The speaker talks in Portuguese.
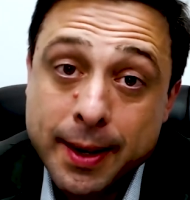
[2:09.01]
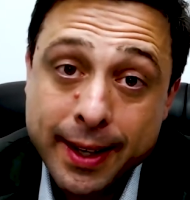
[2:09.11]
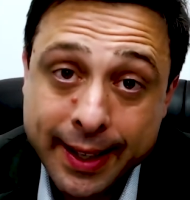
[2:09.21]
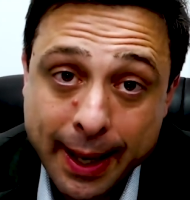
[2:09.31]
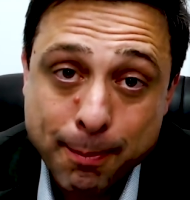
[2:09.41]

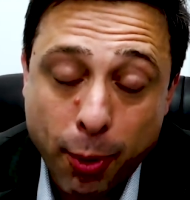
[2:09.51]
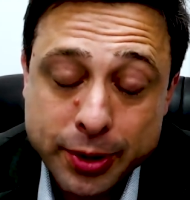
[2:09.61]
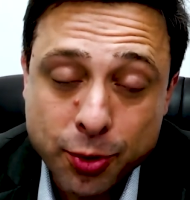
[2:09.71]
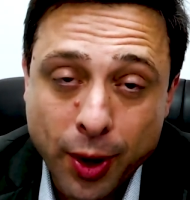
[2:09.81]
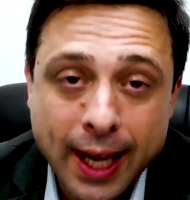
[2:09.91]
E quem pode
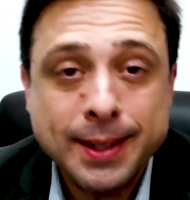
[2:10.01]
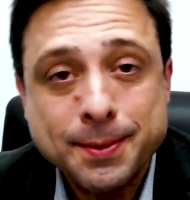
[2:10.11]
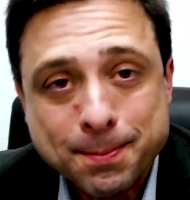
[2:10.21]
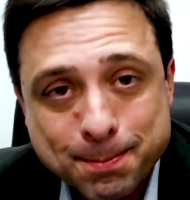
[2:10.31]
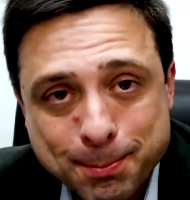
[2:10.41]
nular?
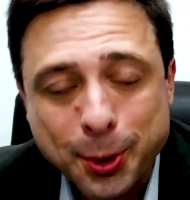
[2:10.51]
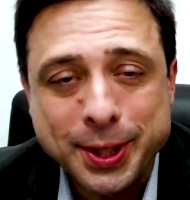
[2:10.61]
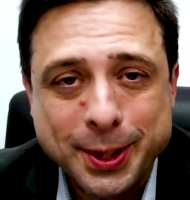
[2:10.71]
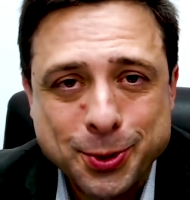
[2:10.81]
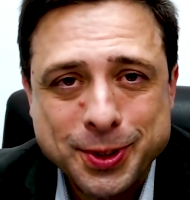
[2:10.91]

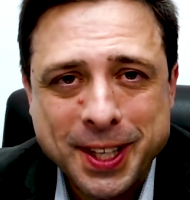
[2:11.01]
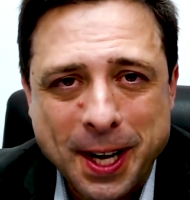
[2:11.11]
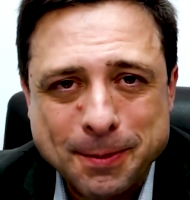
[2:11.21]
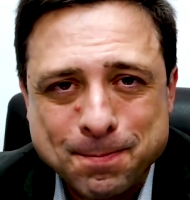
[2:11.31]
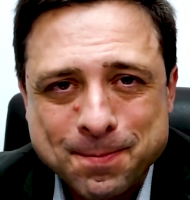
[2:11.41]
Poder Judiciário.